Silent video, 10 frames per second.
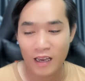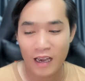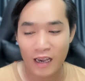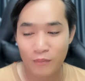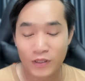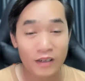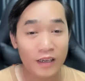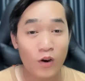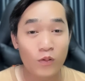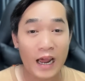à, hôm trước
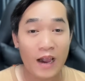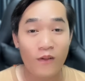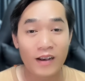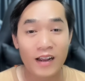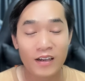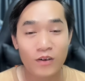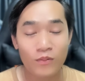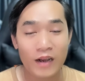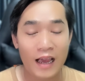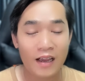thì cô Trào Hoa Nữ
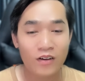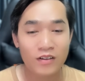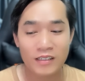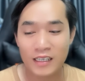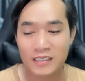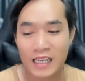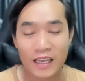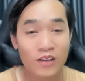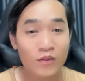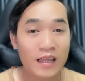cũng đã có chia
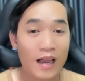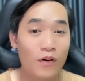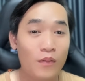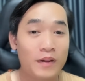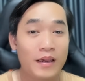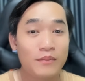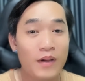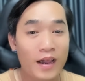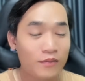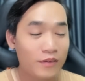sẻ cho chúng ta một cái
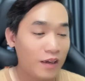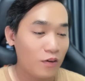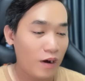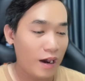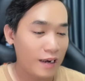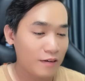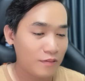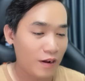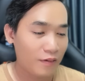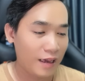bài viết của
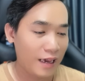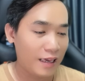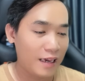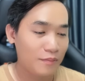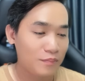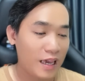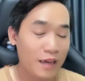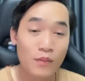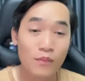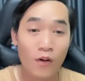anh vào ngày
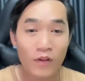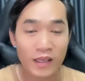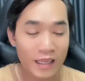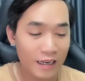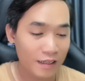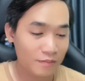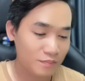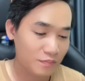24 à, tháng 9 đó,